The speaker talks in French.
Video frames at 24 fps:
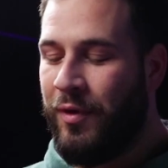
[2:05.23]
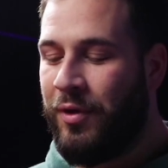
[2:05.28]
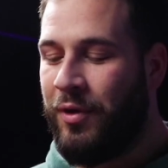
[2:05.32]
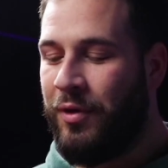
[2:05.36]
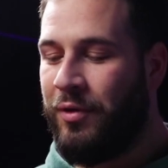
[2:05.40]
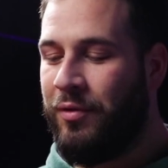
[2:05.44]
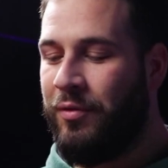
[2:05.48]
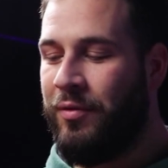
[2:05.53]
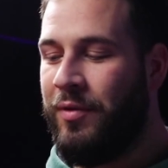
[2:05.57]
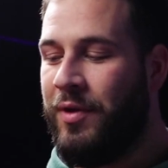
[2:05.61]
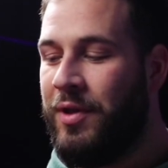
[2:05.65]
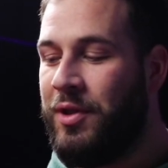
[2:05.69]

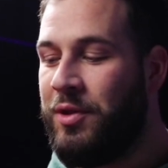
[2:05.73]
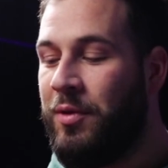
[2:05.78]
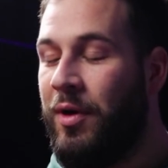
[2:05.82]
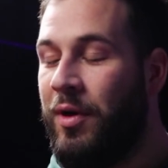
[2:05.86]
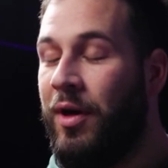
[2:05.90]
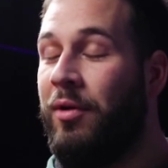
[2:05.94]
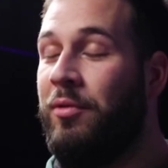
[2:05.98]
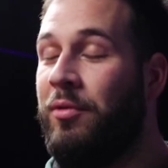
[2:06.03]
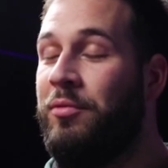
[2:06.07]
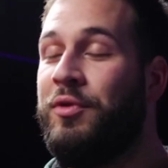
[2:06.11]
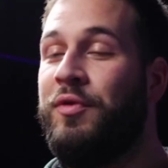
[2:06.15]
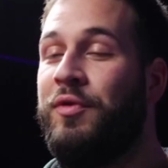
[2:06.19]
quand on est
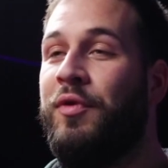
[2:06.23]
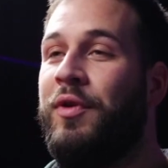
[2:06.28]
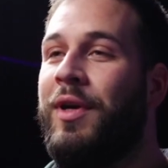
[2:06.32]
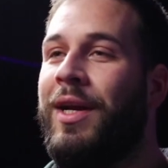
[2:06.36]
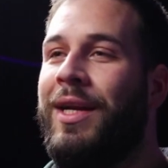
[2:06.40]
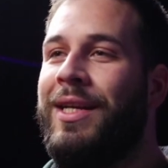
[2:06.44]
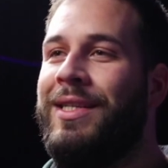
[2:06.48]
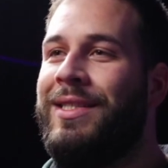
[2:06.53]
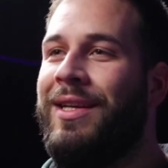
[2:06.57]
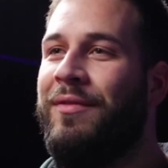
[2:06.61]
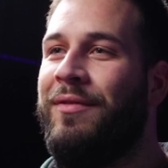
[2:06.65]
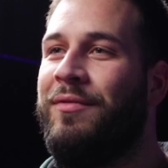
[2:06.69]
joueur, on se
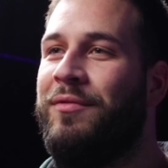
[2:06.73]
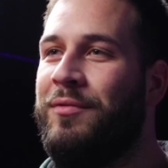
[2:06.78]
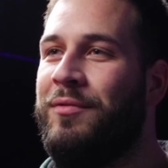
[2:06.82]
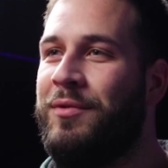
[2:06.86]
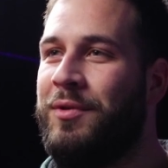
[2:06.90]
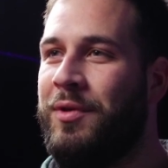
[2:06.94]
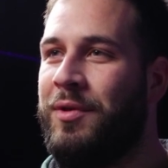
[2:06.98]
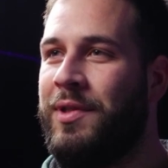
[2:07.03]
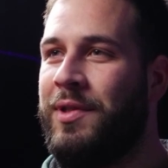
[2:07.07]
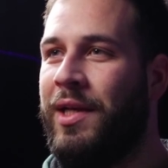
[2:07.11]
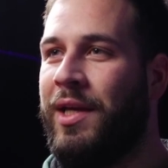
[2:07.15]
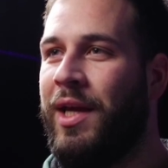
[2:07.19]
focalise à fond
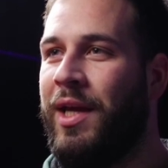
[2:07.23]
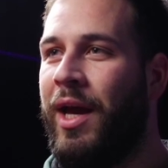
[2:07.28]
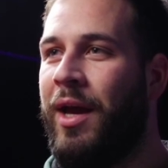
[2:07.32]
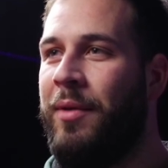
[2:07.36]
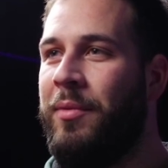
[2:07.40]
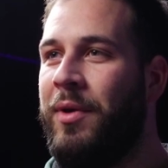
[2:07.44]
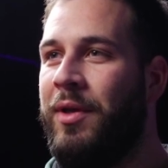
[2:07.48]
sur sa carrière,